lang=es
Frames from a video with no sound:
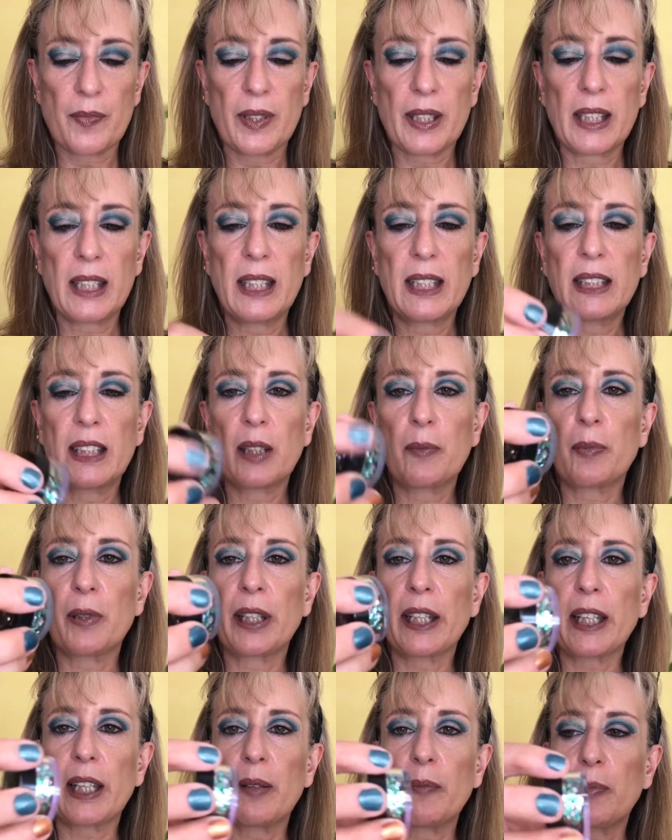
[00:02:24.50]
glitter,
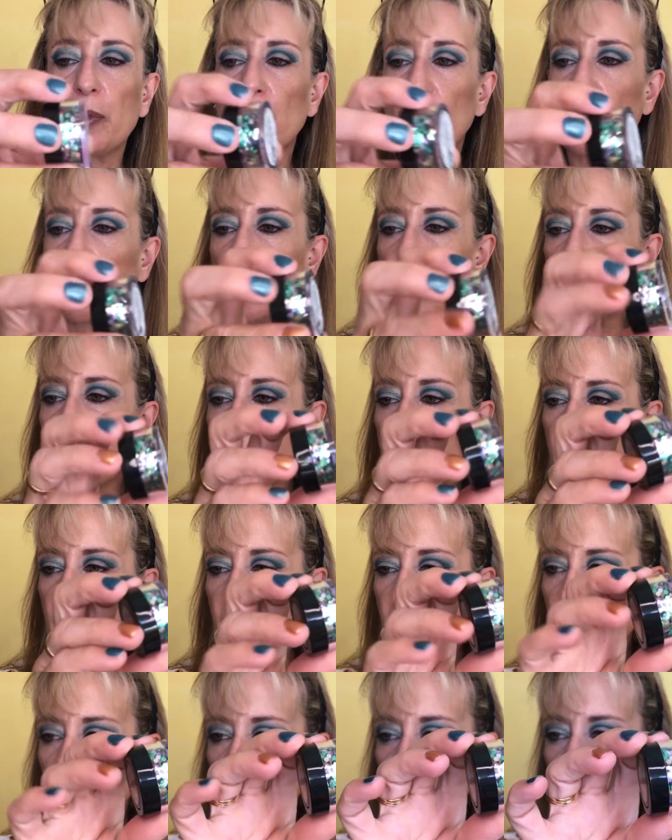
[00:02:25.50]
por ejemplo, como
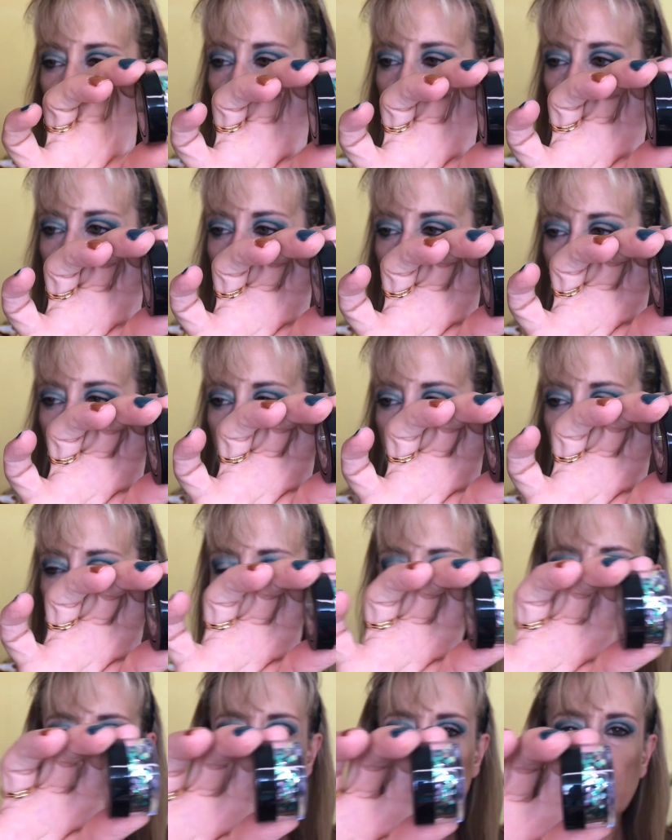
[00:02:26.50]
este, ¿no? Y se verá,
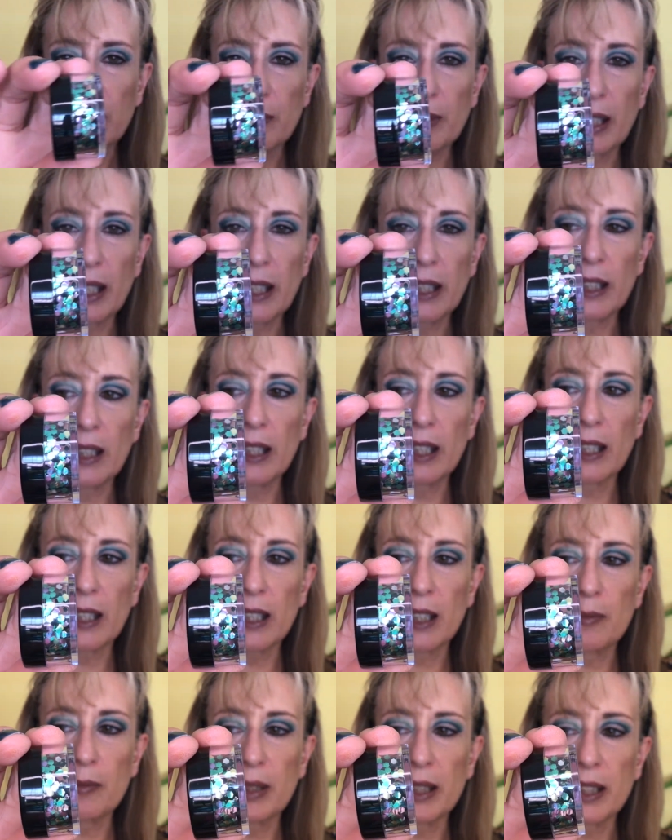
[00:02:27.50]
¿ves? Se ve ahí en la
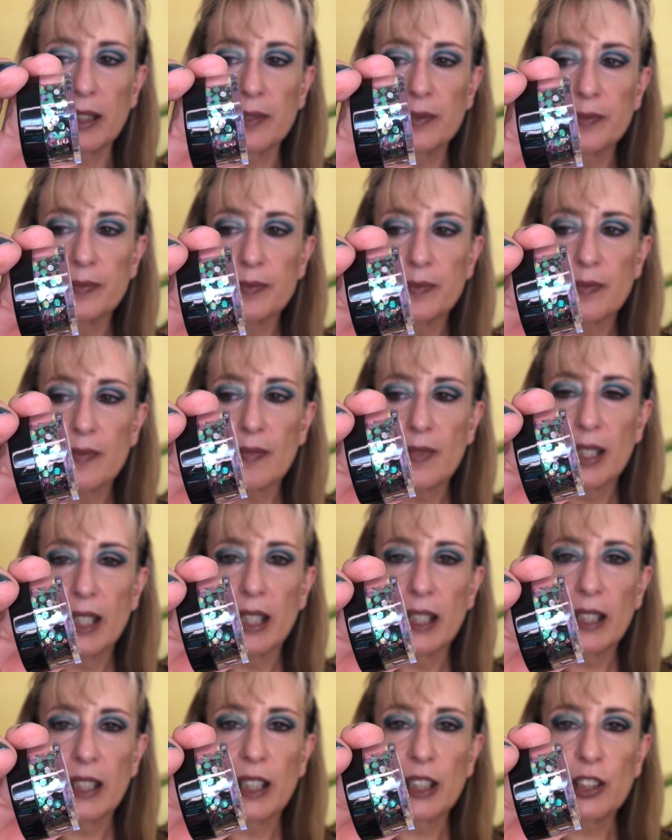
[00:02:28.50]
cámara,
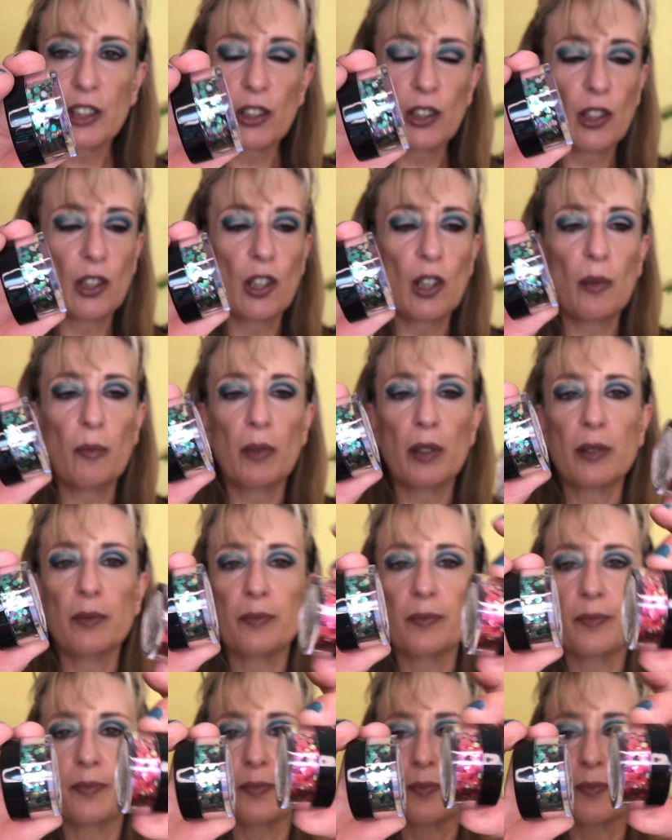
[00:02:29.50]
que son como,